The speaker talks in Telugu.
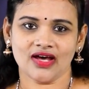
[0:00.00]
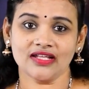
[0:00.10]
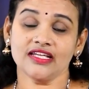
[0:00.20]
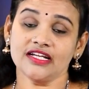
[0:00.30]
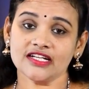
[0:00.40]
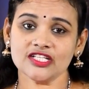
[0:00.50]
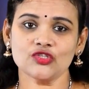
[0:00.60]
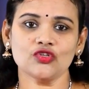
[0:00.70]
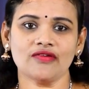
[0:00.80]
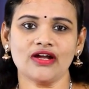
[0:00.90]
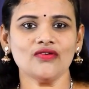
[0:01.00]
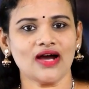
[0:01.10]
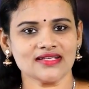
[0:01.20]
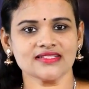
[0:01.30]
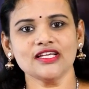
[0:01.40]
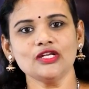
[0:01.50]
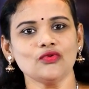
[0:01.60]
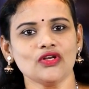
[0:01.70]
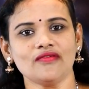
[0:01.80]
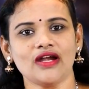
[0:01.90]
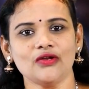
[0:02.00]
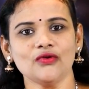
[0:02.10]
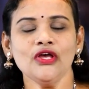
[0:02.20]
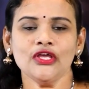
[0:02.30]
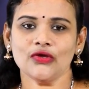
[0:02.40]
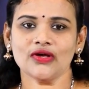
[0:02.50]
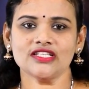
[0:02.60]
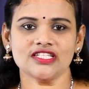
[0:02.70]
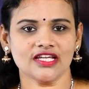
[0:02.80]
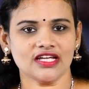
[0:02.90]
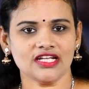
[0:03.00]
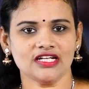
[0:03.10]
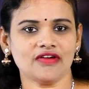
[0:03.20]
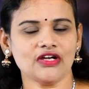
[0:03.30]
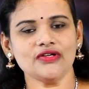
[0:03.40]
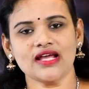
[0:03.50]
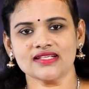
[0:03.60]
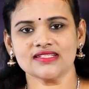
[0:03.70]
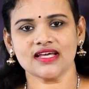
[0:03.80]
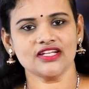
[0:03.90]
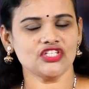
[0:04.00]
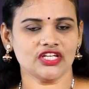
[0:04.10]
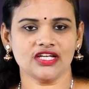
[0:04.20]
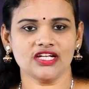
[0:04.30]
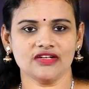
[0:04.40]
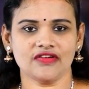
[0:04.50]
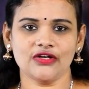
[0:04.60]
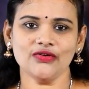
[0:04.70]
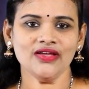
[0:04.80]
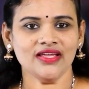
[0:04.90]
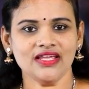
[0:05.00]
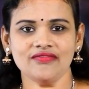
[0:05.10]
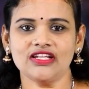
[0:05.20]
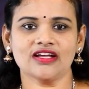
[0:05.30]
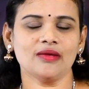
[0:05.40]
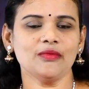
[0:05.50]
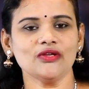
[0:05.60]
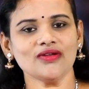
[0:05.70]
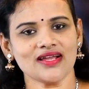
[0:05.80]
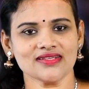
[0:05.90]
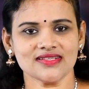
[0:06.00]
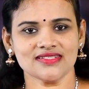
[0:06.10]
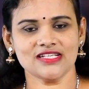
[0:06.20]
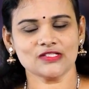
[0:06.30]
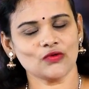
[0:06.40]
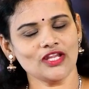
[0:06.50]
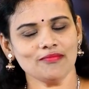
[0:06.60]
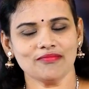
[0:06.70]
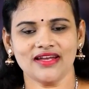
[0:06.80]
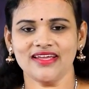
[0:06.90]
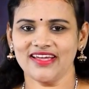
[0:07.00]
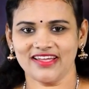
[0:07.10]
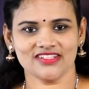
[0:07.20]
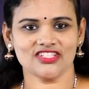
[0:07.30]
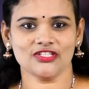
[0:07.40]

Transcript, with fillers: అది ఇంట్రెస్ట్ ఉన్నవాళ్ళు ఆ స్కిల్ ఉన్నవాళ్ళు యోగా చేయగలిగిన వాళ్ళు డ్యాన్స్ కానీ చేయగలిగిన వాళ్ళు ఈ విధంగా మీరు క్లాసెస్ తీసుకొని మనీ ఎర్న్